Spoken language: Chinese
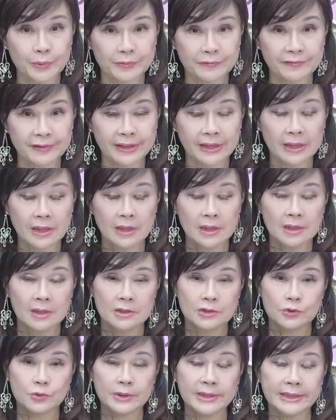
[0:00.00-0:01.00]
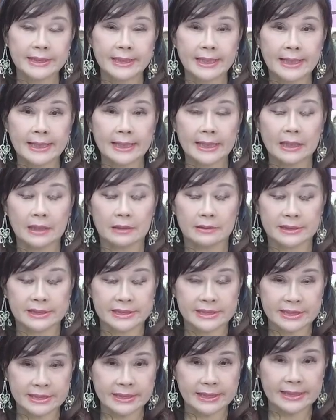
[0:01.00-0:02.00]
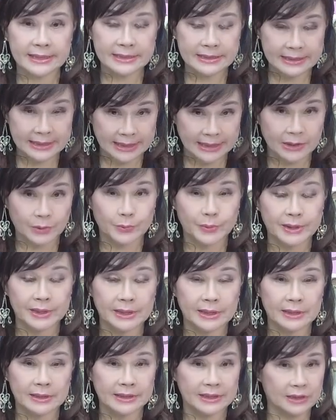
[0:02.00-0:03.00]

月份，所以你看看哈，你今年等于呢，